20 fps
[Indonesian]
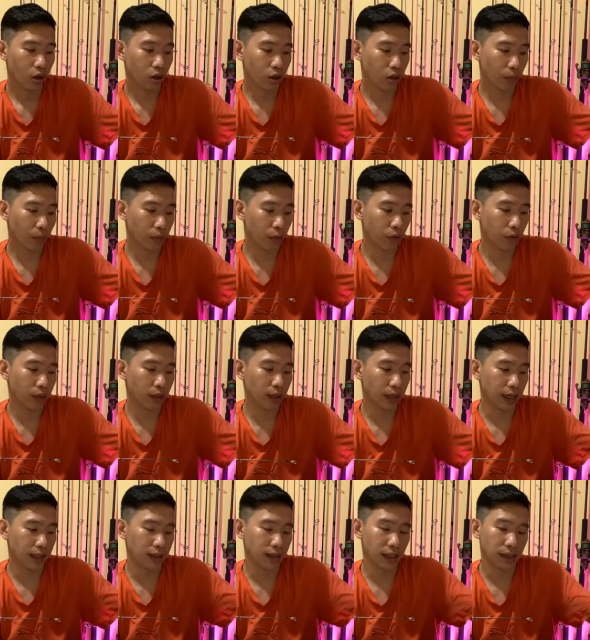top width
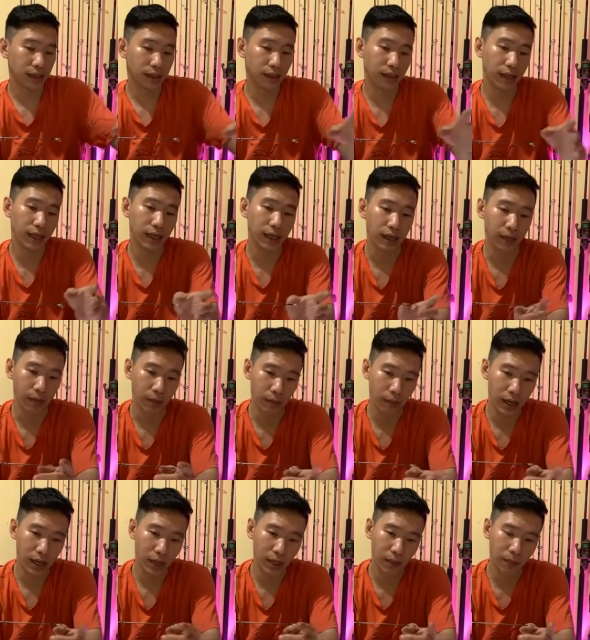SiC ring nah
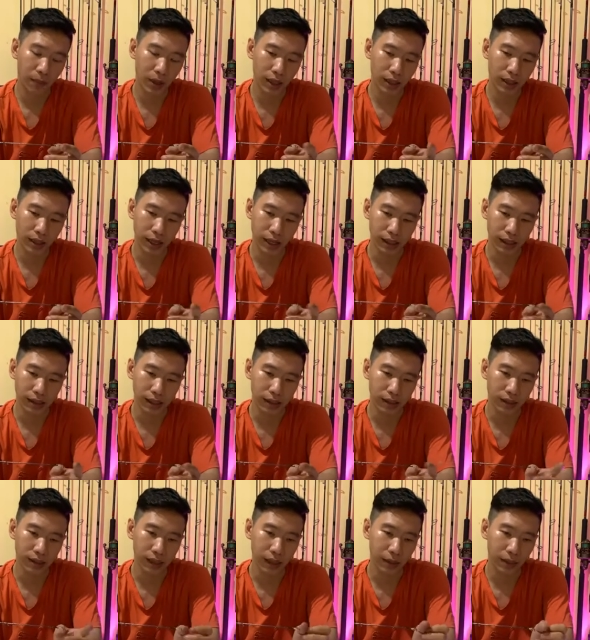paling depan ini
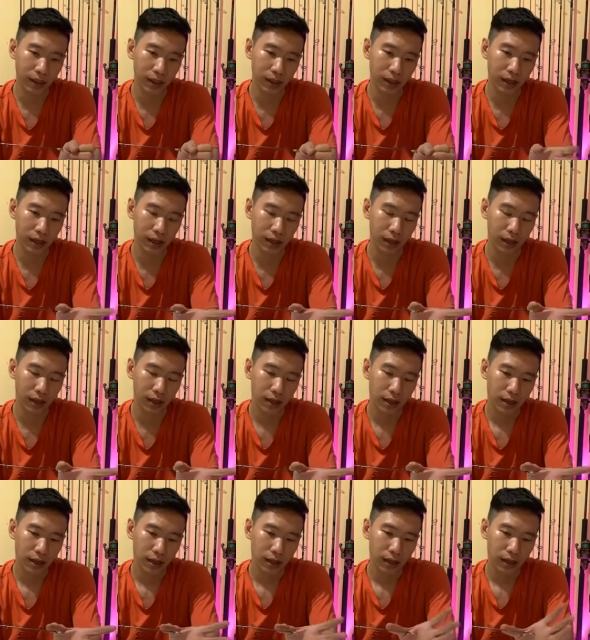SiC emang dari
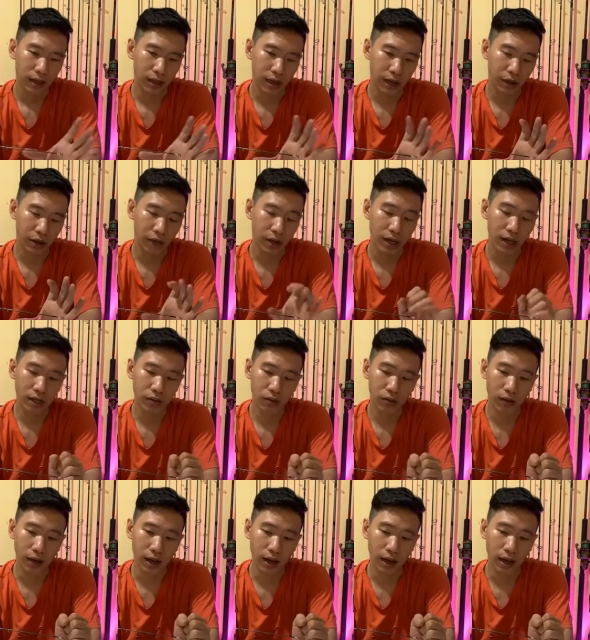dari warna
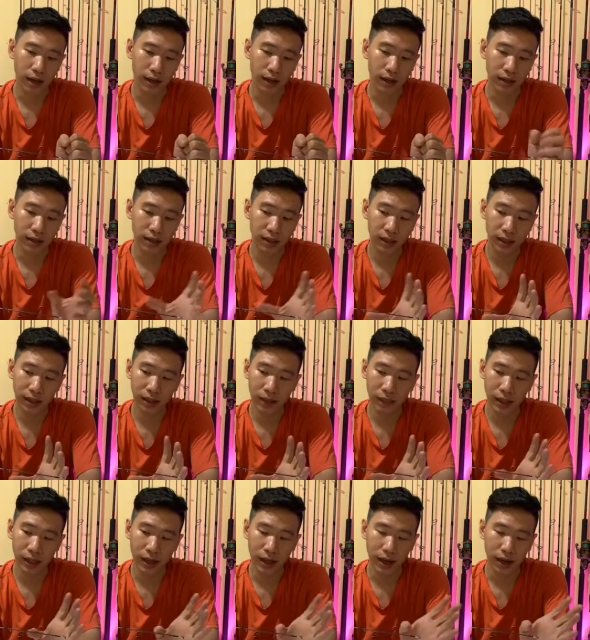juga agak sedikit
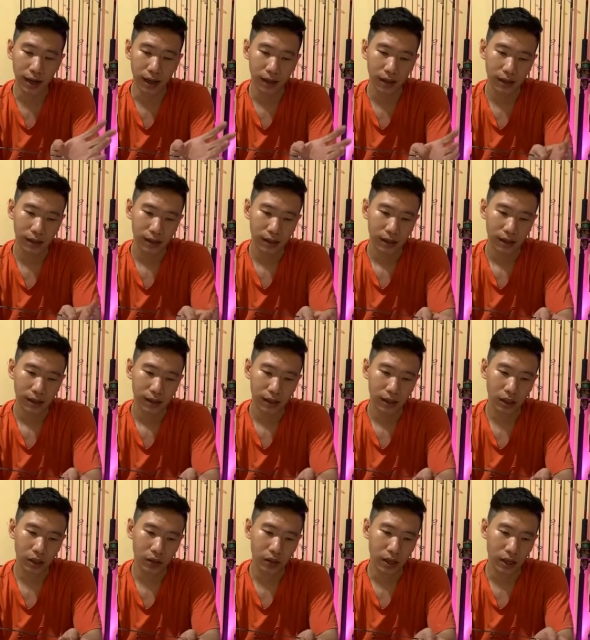beda
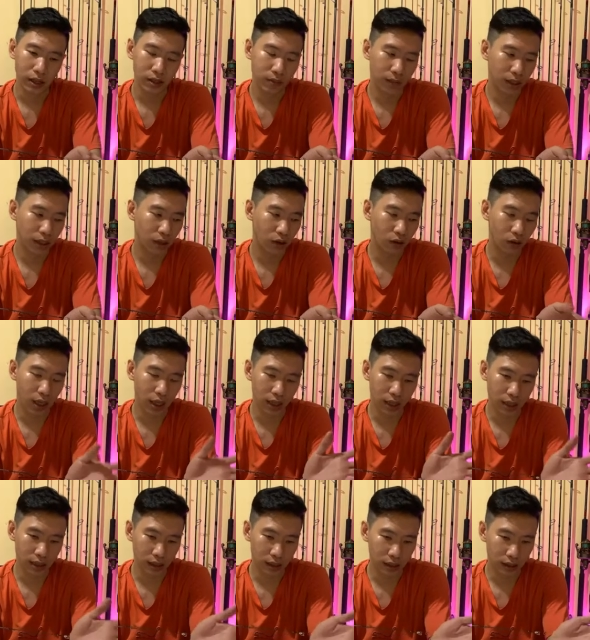gitu ya cuman kalau
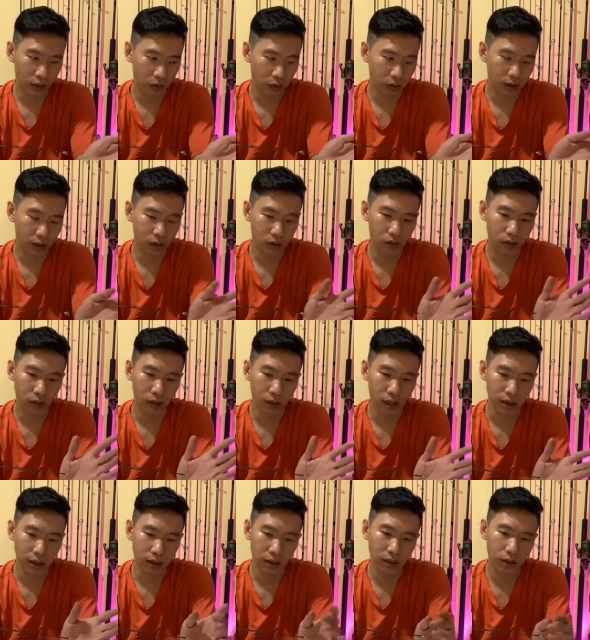nggak dikasih tahu di situ
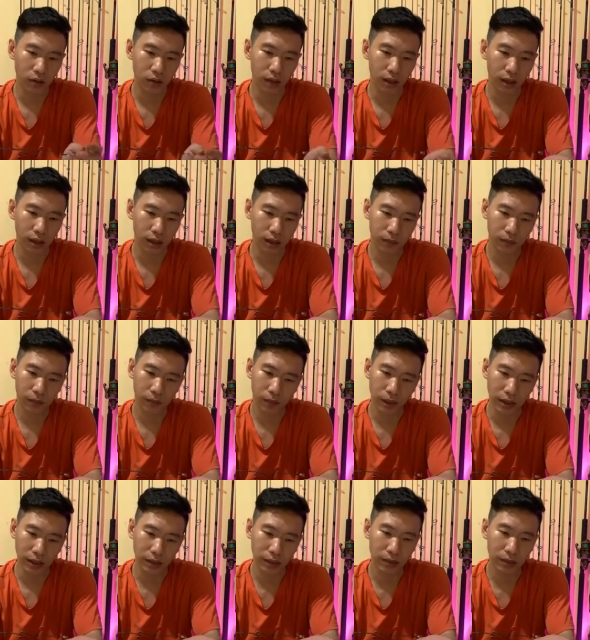juga saya juga
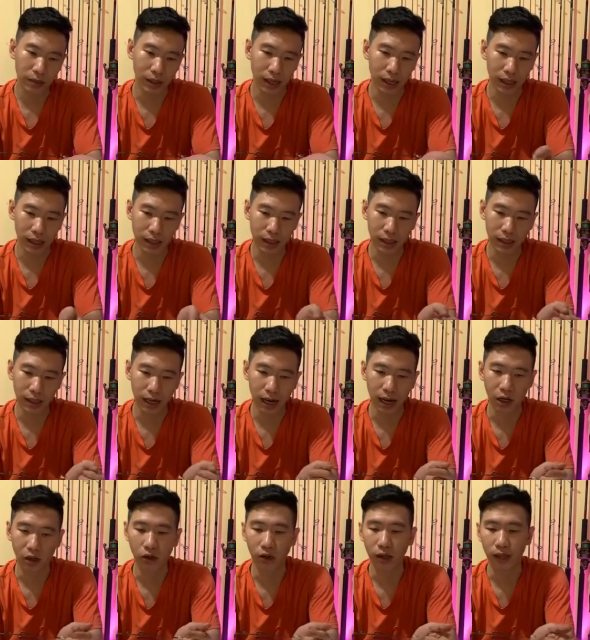pasti bilangnya ini
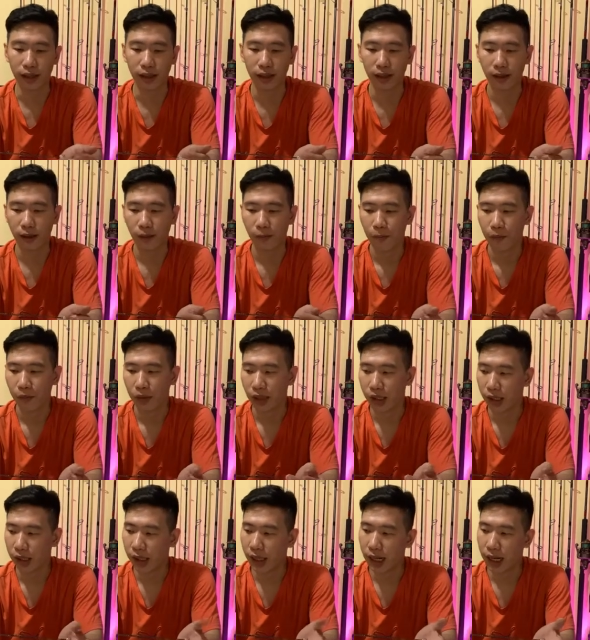Alconet
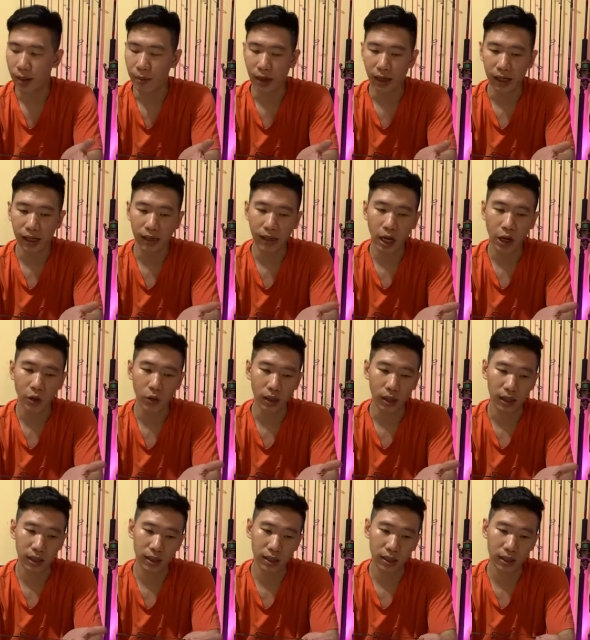kita nggak bakal tahu
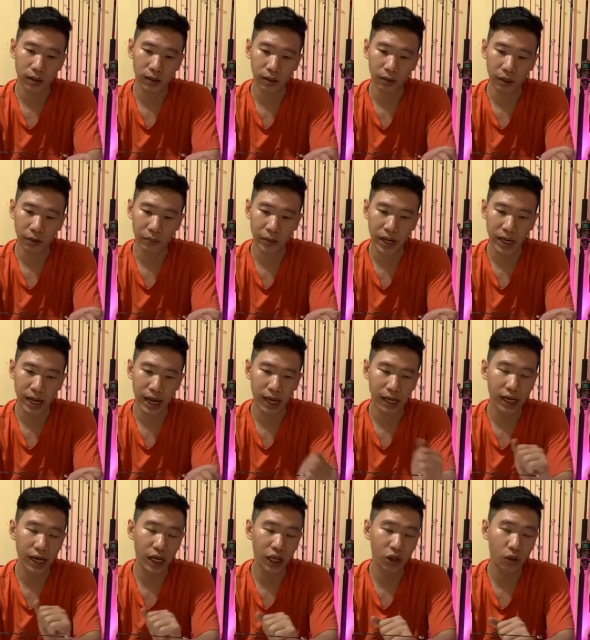karena
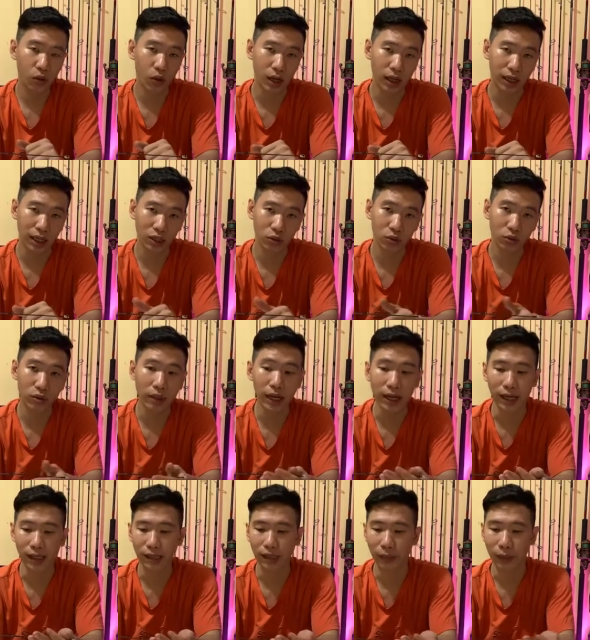ngebedainnya itu agak
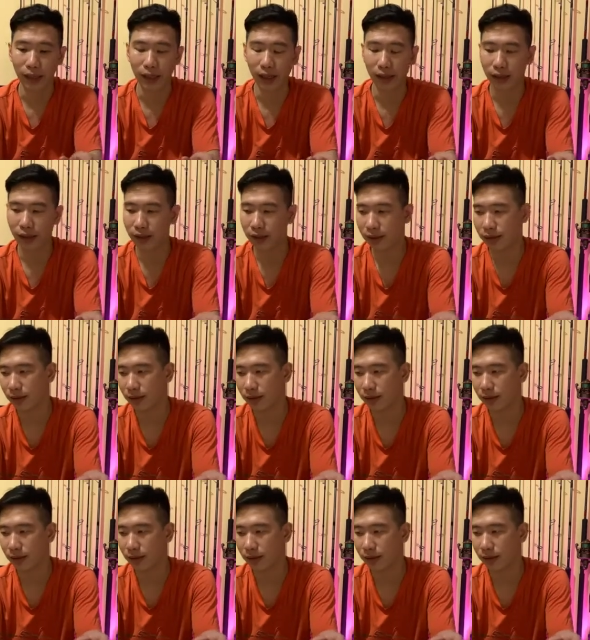susah ya sahabat angler